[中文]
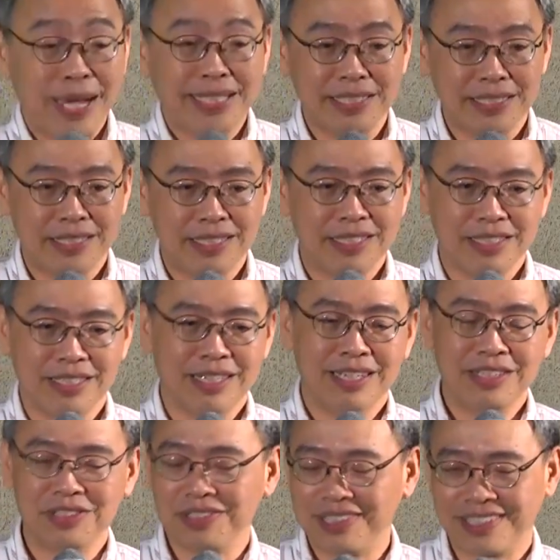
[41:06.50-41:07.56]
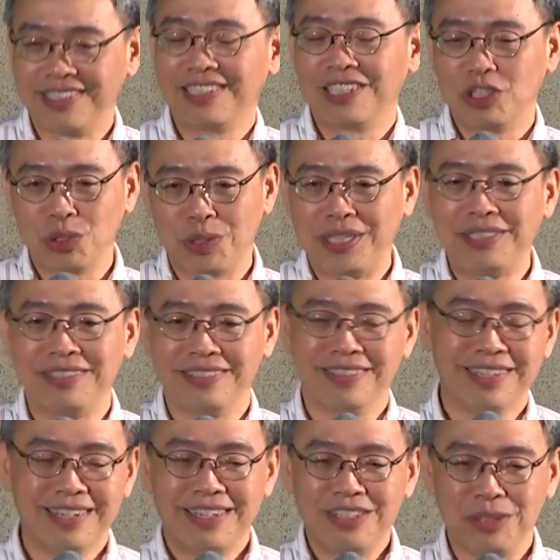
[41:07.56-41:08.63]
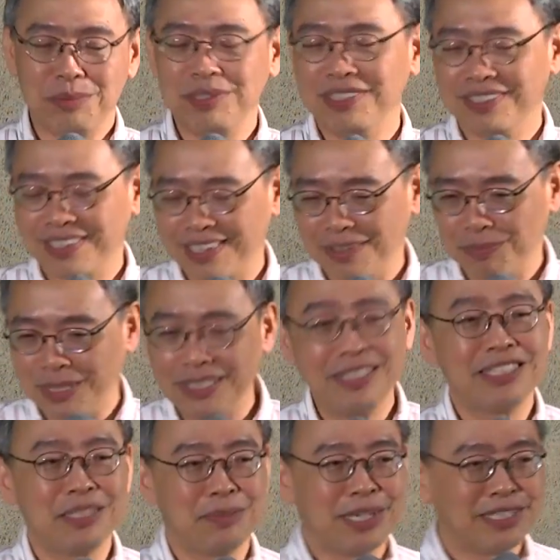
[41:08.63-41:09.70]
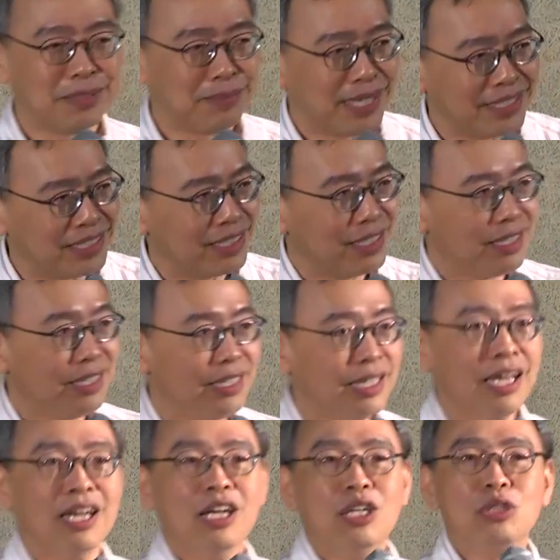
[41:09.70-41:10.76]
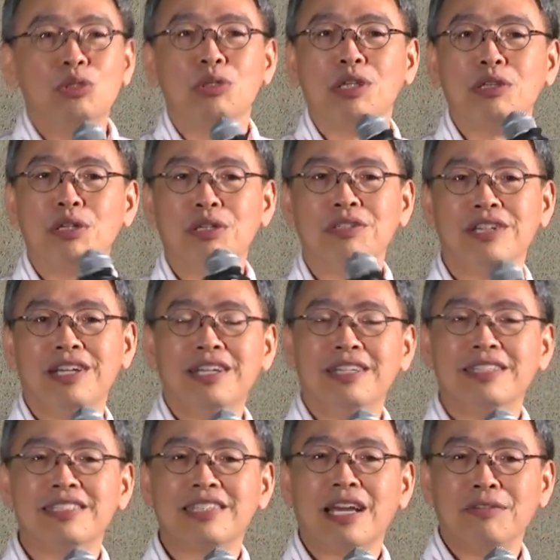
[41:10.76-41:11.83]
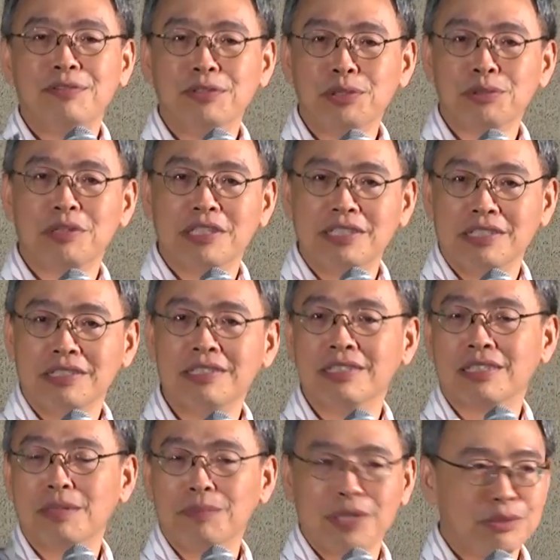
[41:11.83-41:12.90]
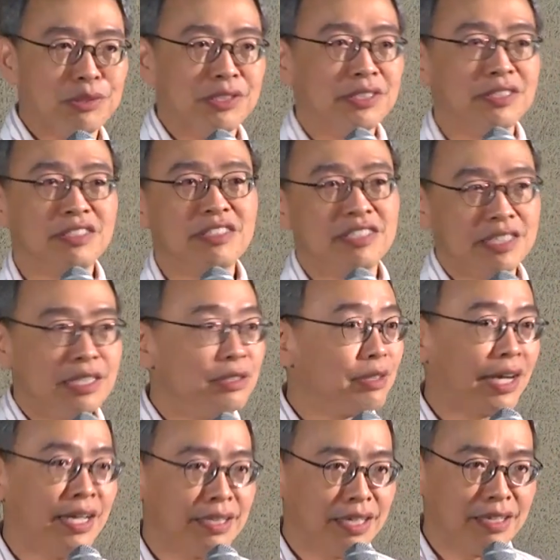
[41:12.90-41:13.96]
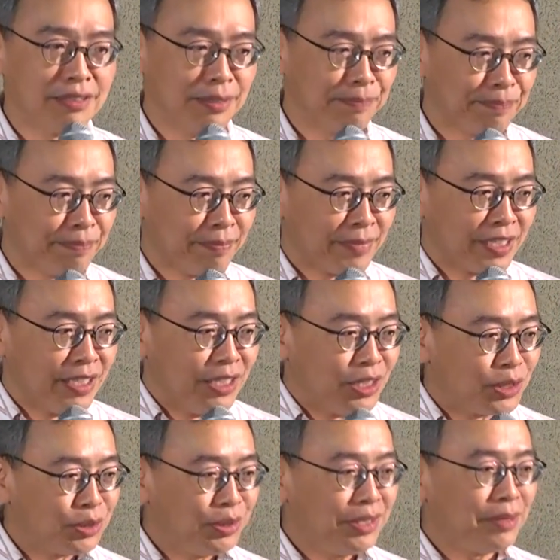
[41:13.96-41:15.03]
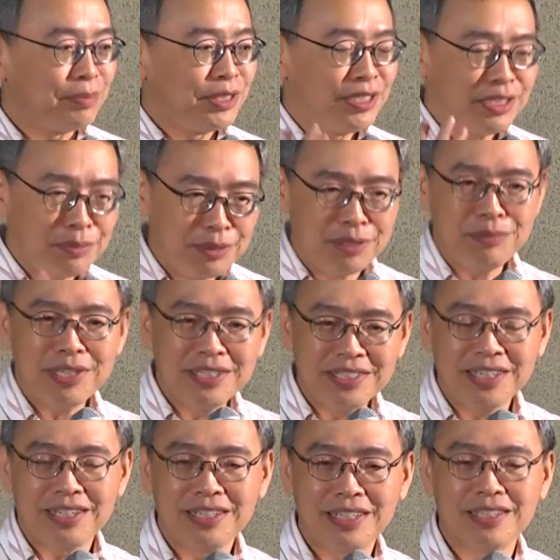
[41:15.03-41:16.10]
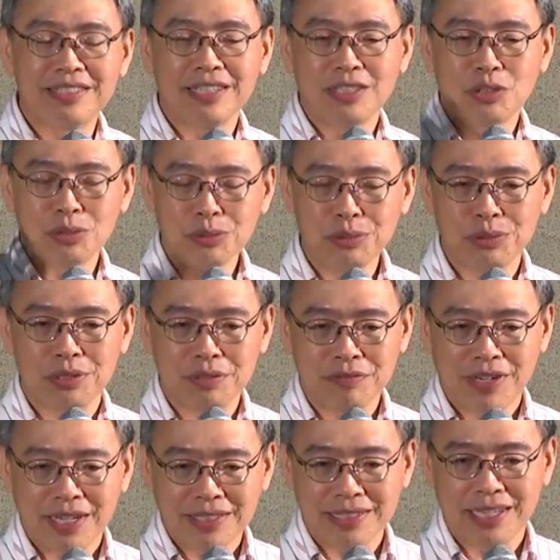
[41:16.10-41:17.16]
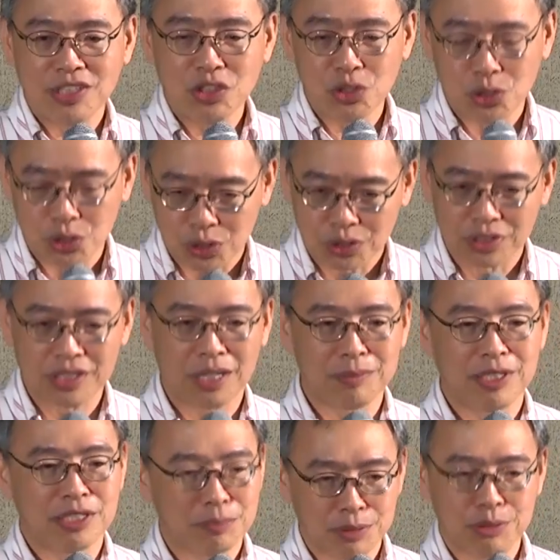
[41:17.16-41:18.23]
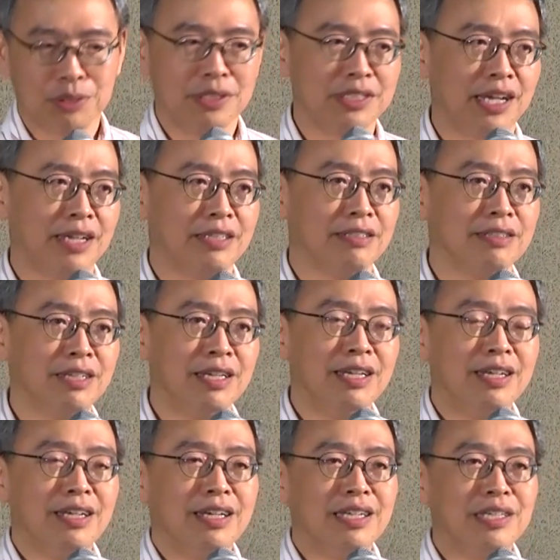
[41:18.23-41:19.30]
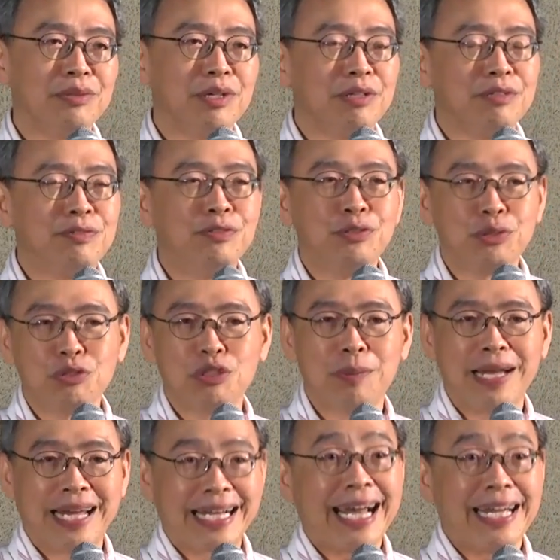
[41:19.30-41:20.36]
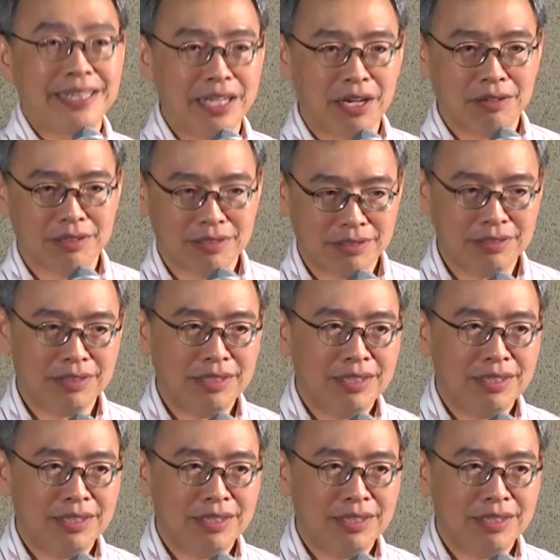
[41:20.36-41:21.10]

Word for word: 外积意义，就是那个那个垂直，对不起，那个平行四边形面积的意义，全都。在复数的极式跟标准式之间就看到了，所以其实平面向量在数学发展史上面是不存在的，因为复数就把它盖掉了。